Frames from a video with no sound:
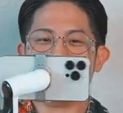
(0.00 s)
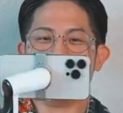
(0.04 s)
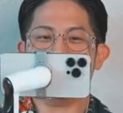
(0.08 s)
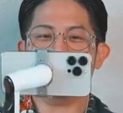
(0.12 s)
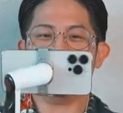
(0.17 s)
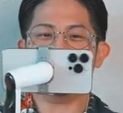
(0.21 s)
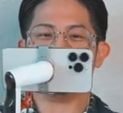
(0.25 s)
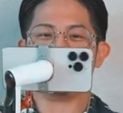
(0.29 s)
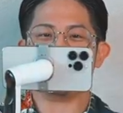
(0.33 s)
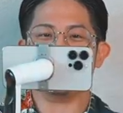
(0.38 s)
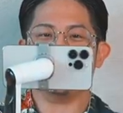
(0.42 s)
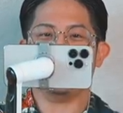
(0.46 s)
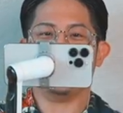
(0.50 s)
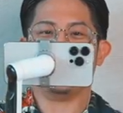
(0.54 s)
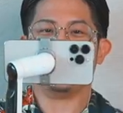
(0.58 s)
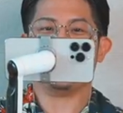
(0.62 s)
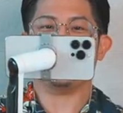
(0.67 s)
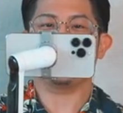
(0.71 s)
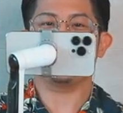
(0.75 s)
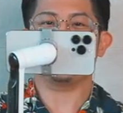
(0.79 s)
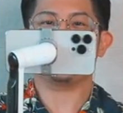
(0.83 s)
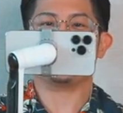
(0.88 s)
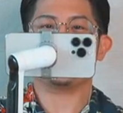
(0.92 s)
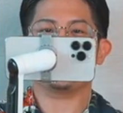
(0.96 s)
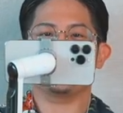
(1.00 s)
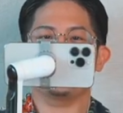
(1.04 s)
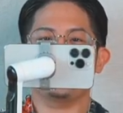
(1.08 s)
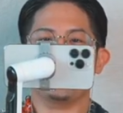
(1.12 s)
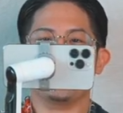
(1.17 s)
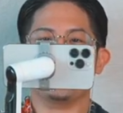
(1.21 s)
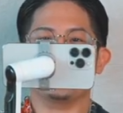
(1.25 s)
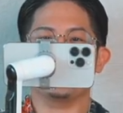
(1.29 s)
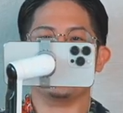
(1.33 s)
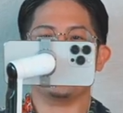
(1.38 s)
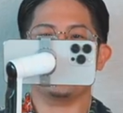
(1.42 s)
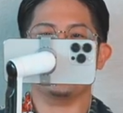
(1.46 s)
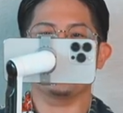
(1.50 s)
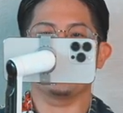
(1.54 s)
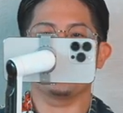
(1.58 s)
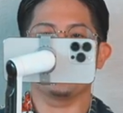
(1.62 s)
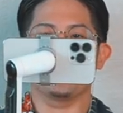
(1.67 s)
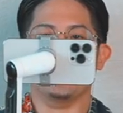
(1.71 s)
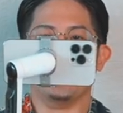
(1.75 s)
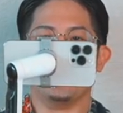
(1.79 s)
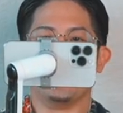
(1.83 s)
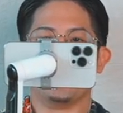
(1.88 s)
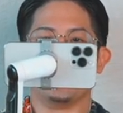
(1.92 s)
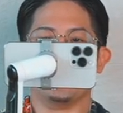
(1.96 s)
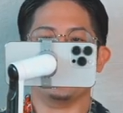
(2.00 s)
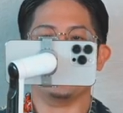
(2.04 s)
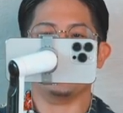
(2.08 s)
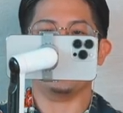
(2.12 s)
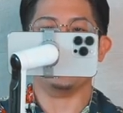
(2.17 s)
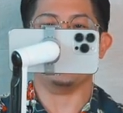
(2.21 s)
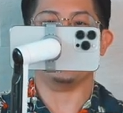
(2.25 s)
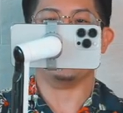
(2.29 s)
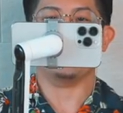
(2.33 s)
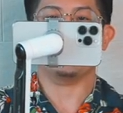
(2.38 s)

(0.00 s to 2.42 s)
いいですよねこのズーミング機能ねかなり